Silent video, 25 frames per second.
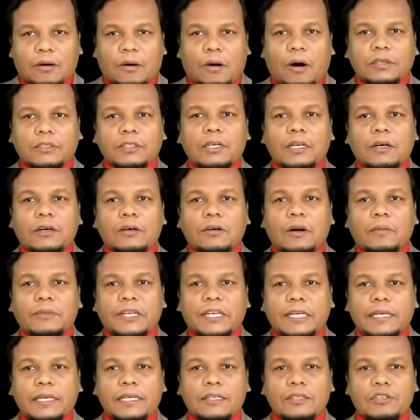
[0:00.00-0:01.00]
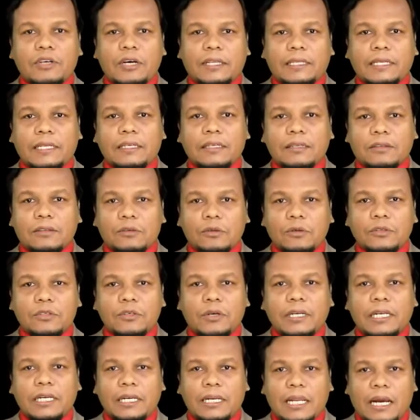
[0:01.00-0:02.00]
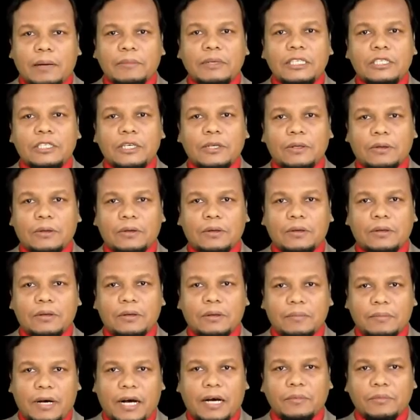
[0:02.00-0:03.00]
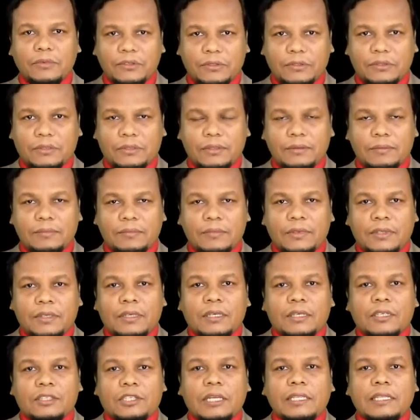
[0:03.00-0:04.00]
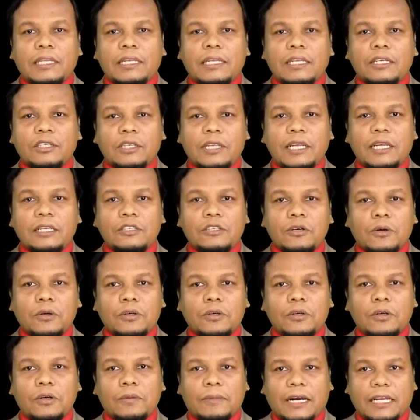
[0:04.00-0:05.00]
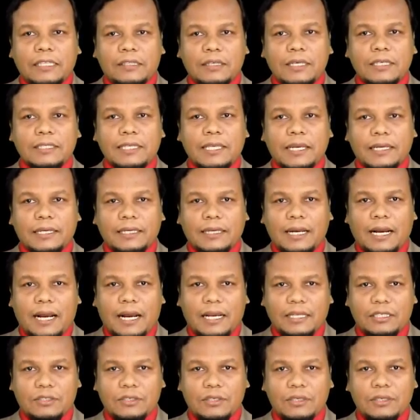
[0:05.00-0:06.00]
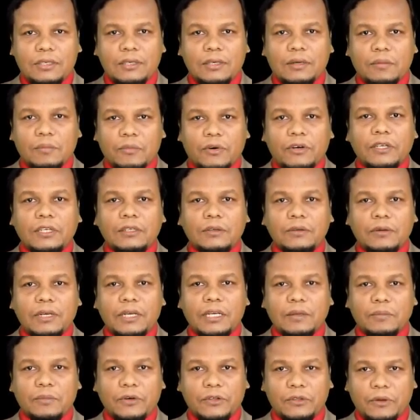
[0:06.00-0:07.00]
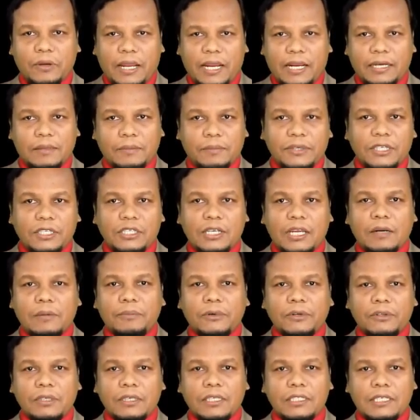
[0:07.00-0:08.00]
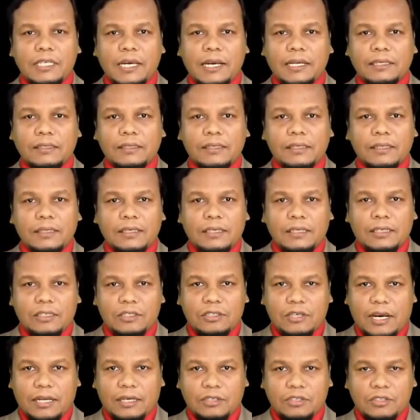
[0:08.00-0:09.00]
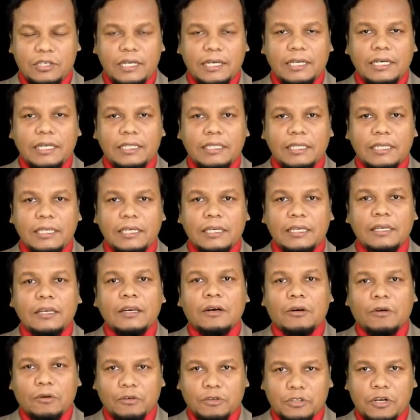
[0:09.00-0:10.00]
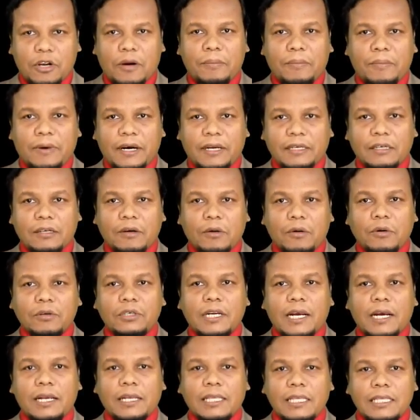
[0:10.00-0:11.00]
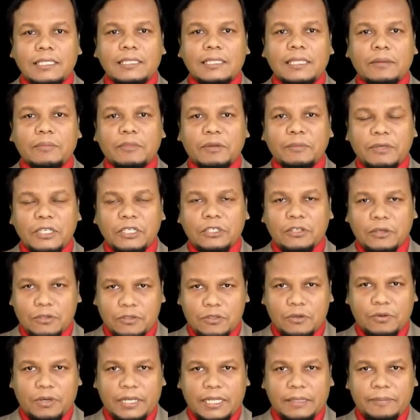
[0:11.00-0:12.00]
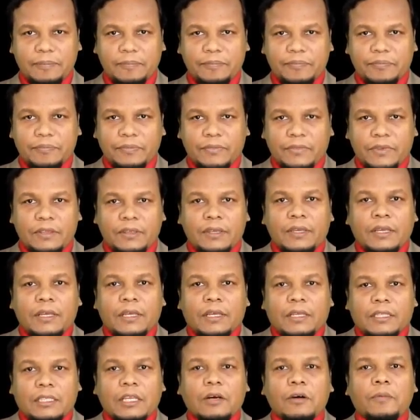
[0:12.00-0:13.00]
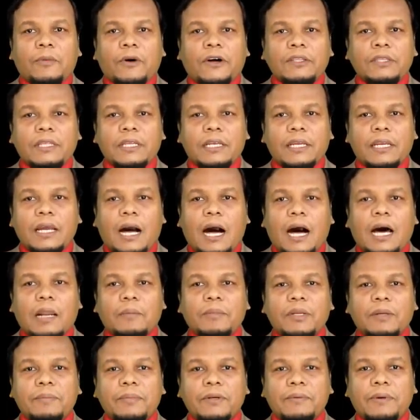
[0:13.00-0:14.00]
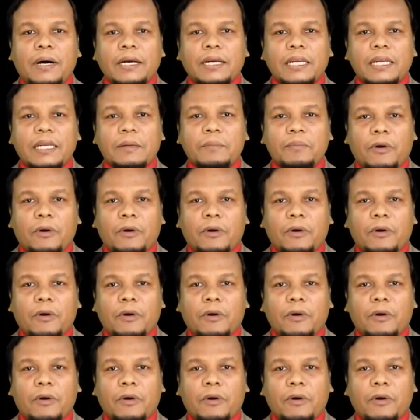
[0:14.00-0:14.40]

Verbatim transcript: ঘটনাক্রমে যাদের দুজনের নামই ছিল মাহমুদ সেদিনের সেই ছোট্ট মাদ্রাসাই আজ মহিরুহের মতো এক বিশাল প্রতিষ্ঠান যার স্বীকৃতি ও সম্মান গোটা ইসলামী বিশ্ব জুড়ে দেওবন্দে আরবি বিভাগে